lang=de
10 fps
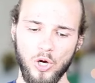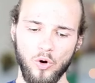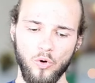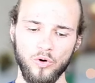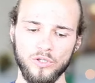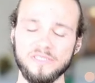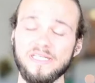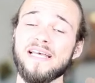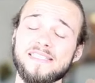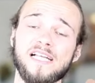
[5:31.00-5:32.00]
Und
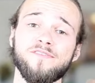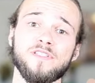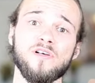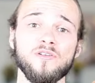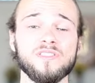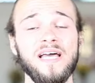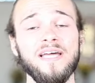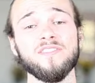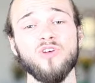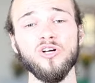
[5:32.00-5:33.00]
er sagt, wir sollen uns
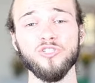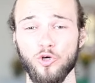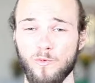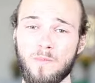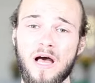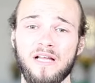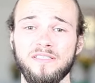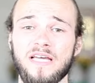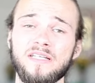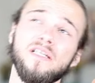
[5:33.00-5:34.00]
keine Sorgen darüber machen,
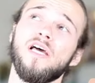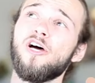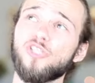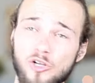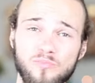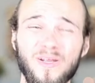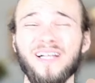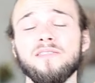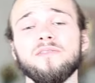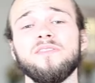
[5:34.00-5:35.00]
denn schaut
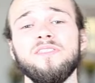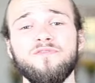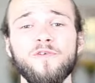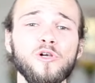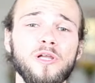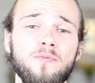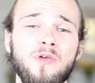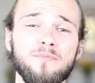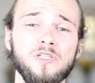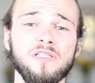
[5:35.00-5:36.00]
mal, die Vögel im
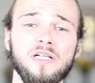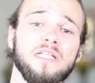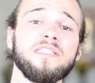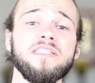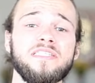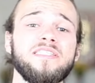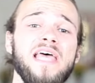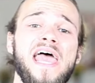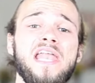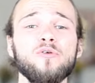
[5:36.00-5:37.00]
Himmel, die
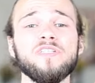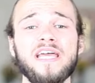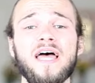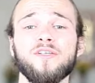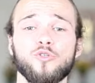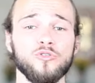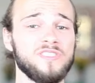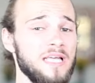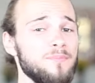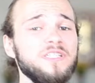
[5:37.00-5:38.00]
säen und ernten und
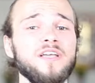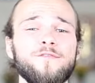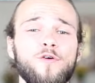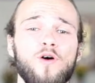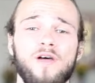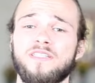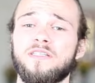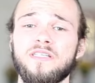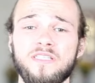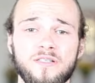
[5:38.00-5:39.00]
sammeln ihre Vorräte
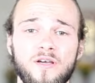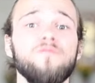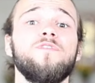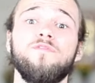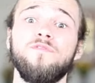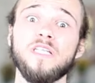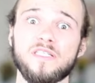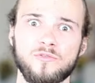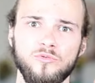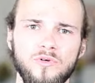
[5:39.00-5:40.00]
nicht, wie wir
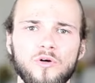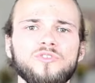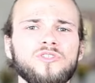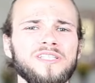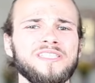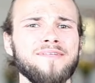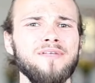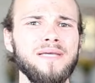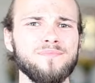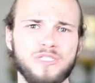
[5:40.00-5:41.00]
es tun, und trotzdem
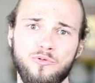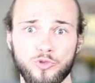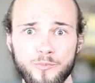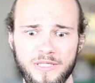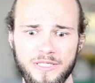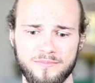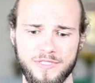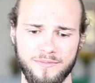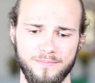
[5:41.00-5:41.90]
leben sie und überleben sie.